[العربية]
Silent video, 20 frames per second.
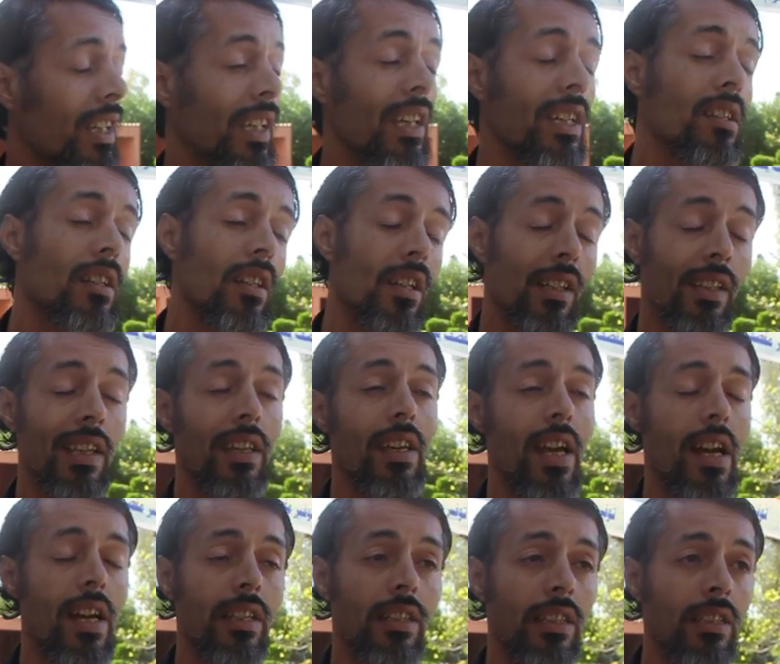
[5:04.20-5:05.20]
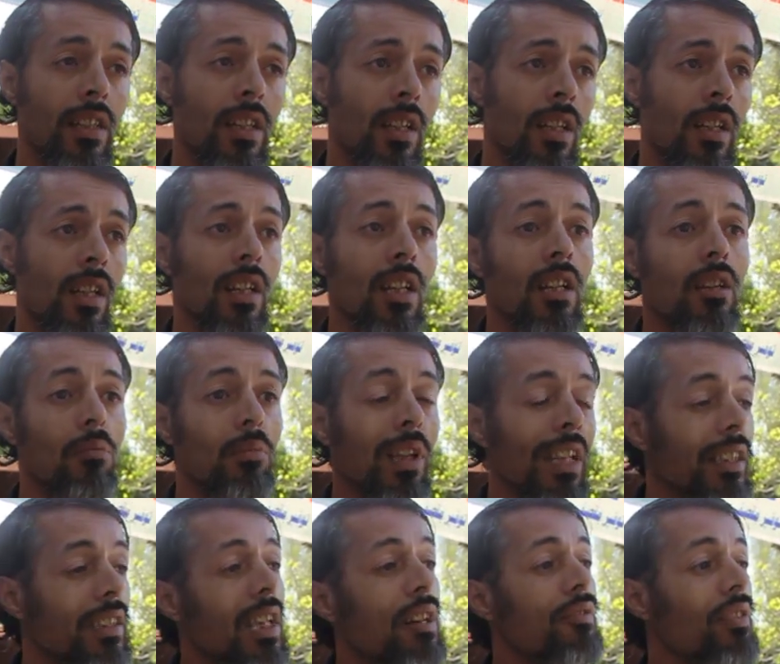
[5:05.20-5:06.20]
كي كيعاني
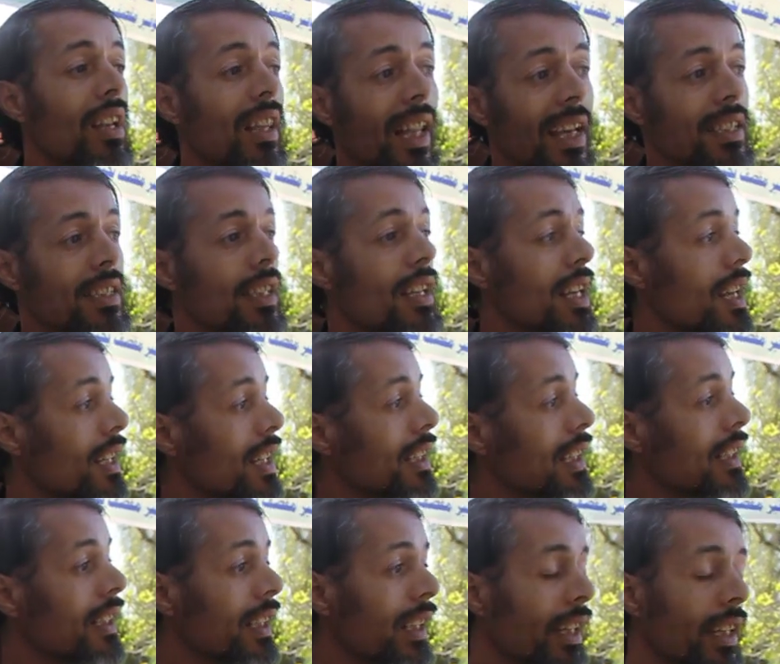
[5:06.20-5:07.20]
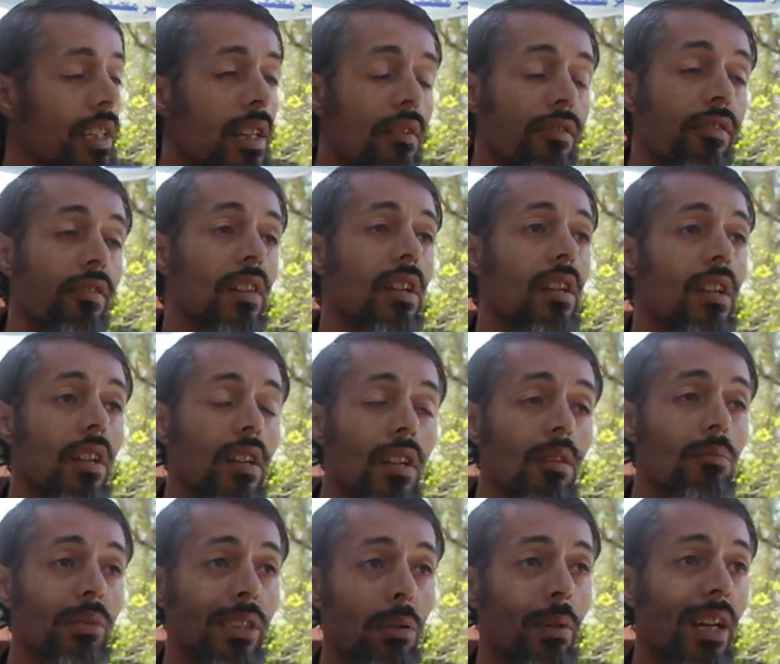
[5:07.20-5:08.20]
بالاضافه للاختلالات اللي كاينه في
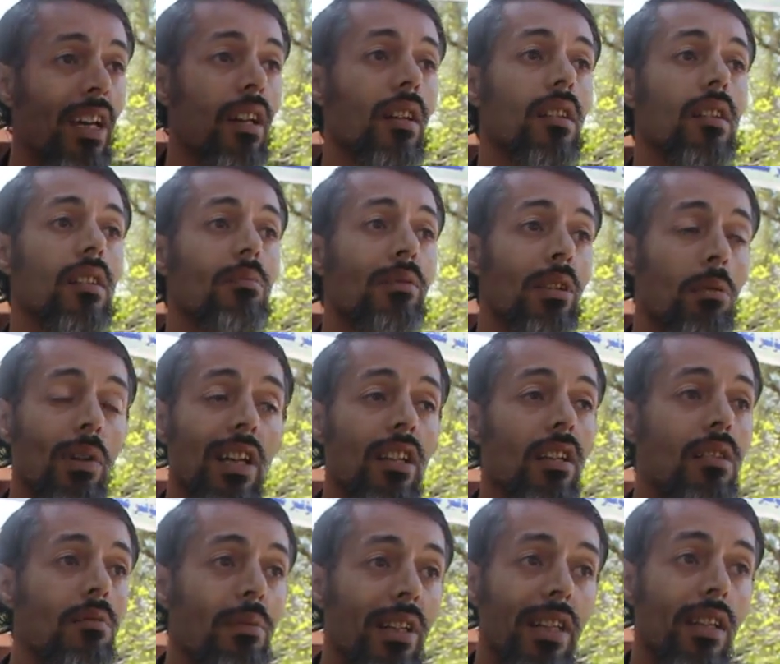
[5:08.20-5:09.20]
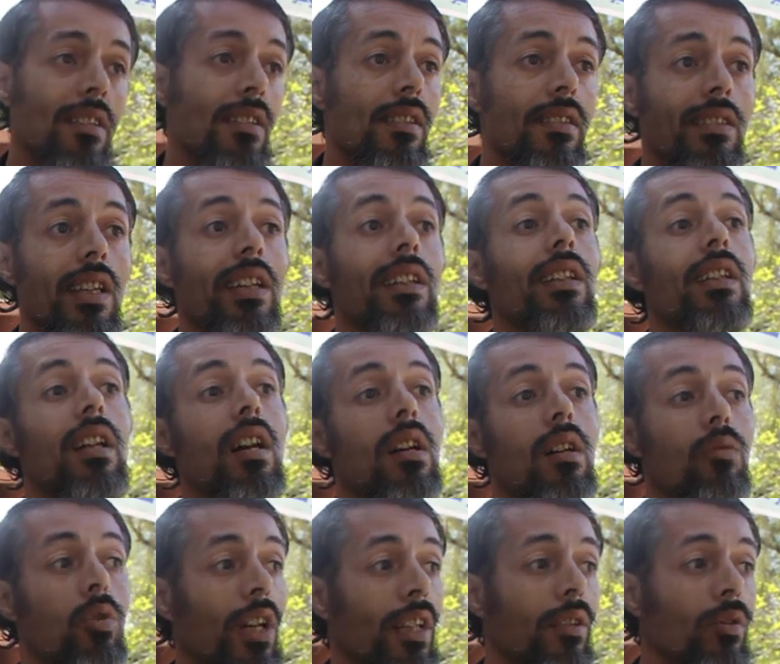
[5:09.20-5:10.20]
المطبخ المطبخ المركزي حتى هي
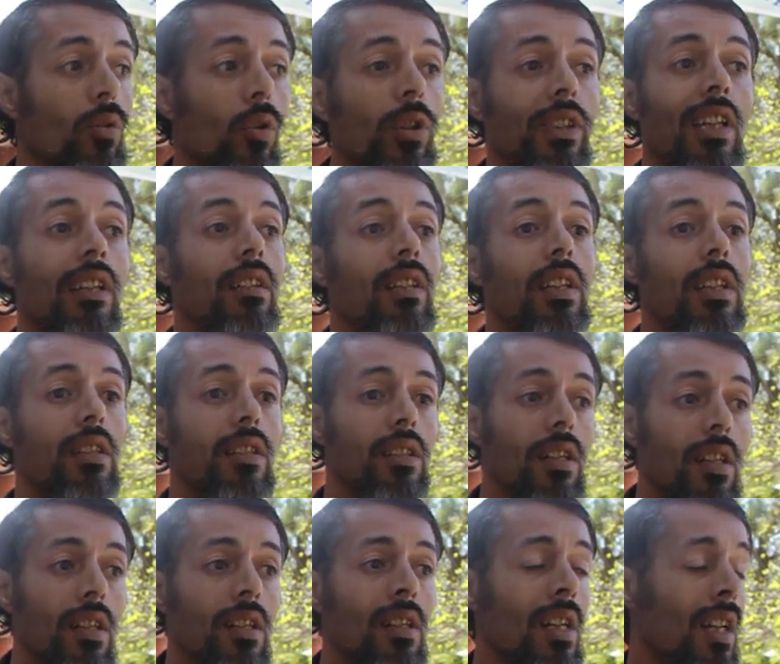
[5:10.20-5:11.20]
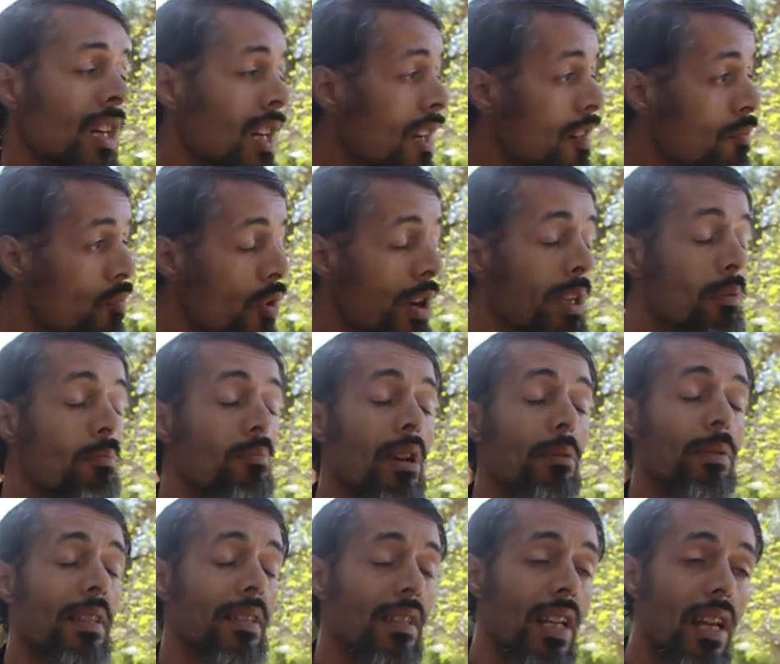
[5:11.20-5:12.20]
راه واحد النقطه اللي هي مهمه
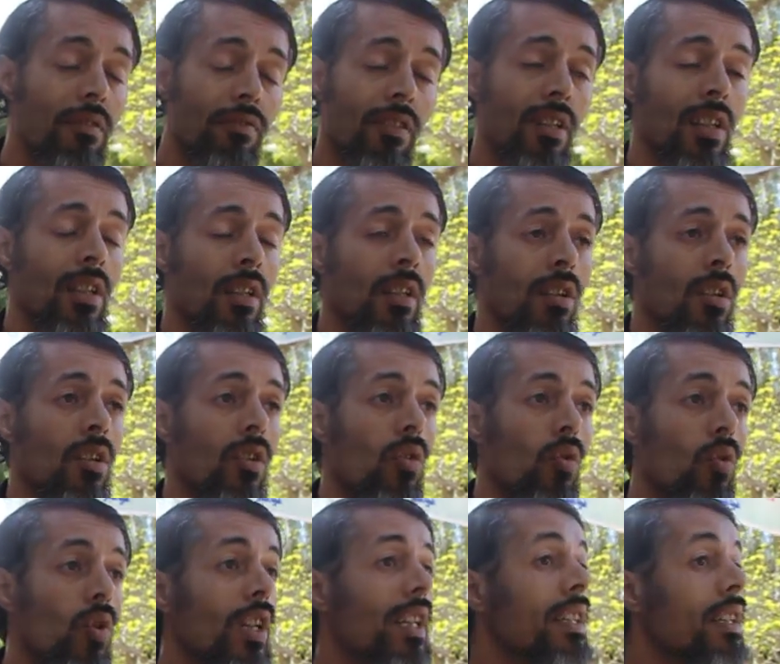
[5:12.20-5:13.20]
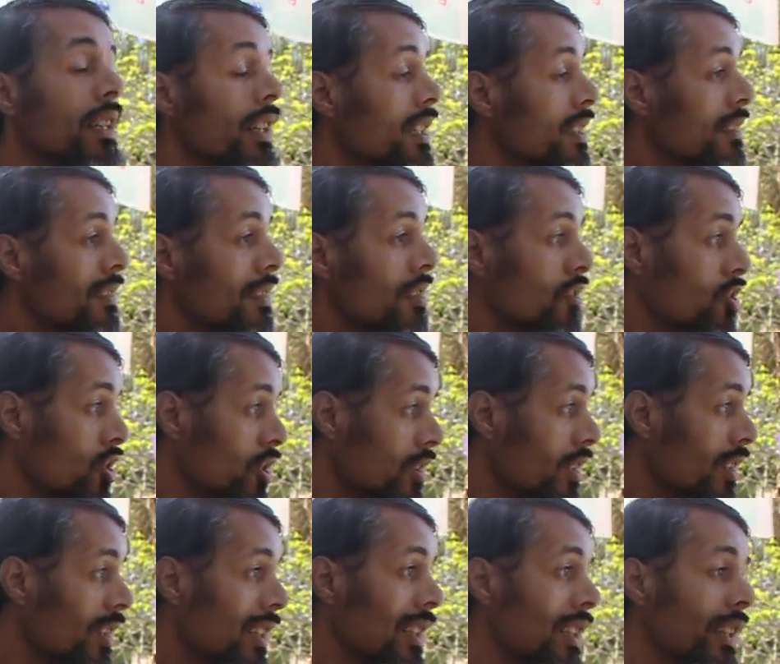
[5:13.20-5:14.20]
بزاف واللي تسج...
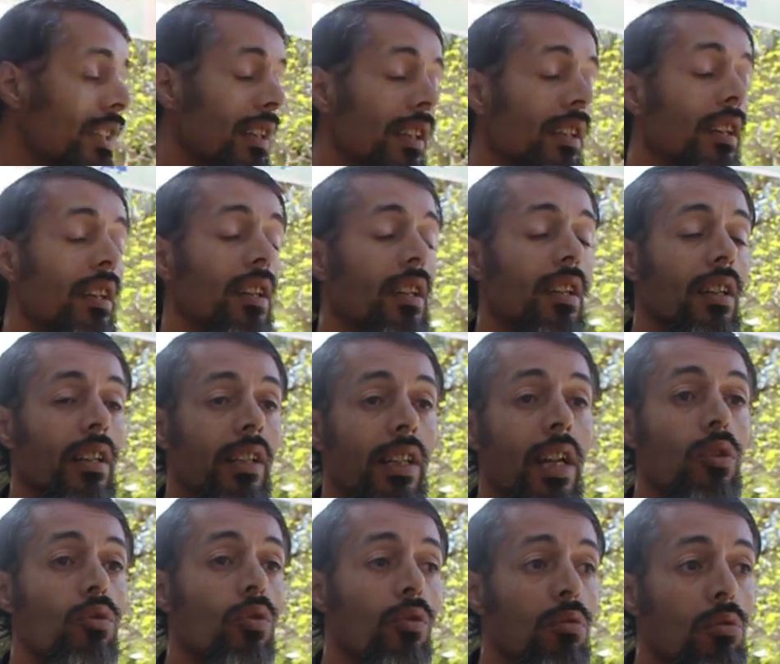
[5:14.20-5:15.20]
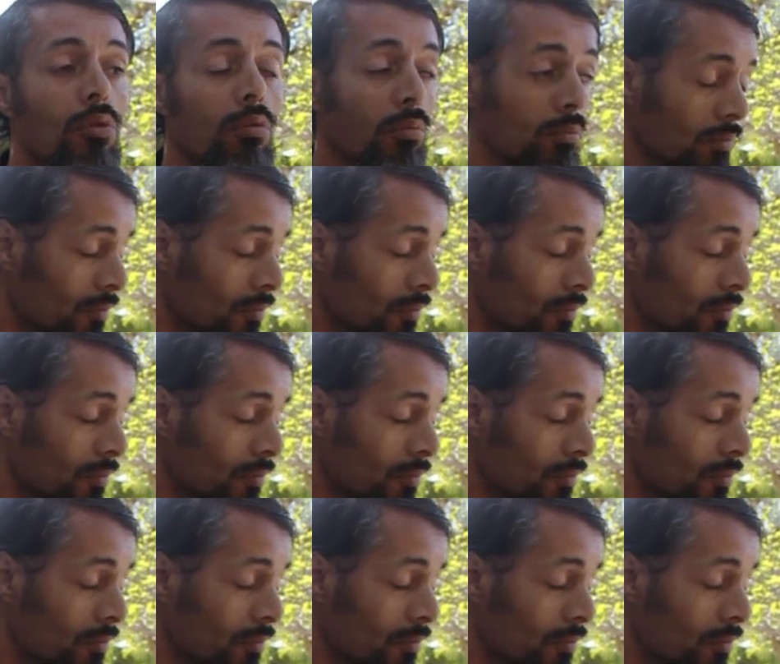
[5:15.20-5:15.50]
اللي كانوا